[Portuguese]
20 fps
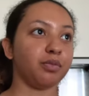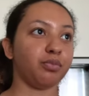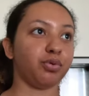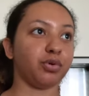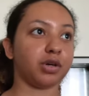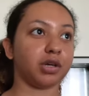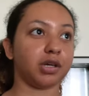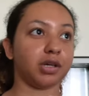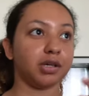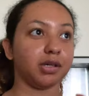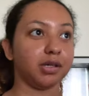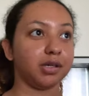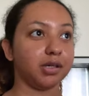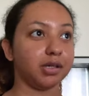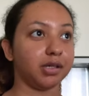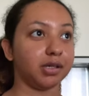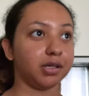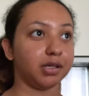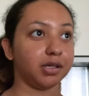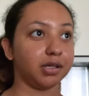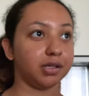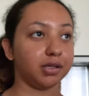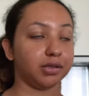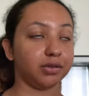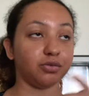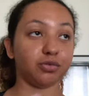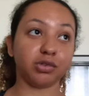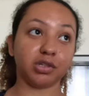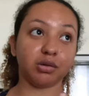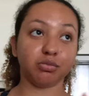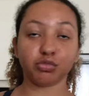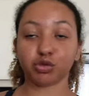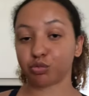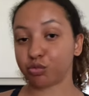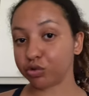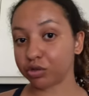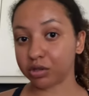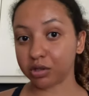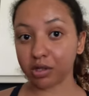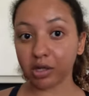porque não tínhamos
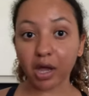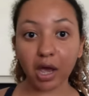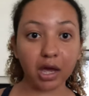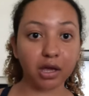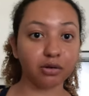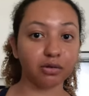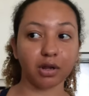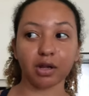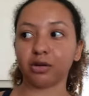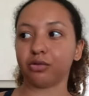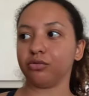muito dinheiro, não, é?